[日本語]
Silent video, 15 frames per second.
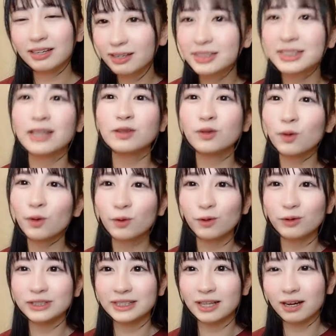からちゃんと報
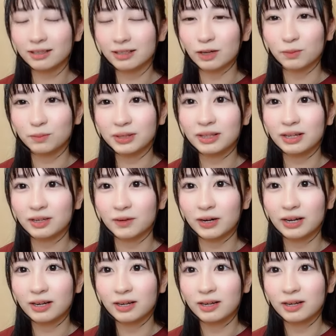告したかったのみんなには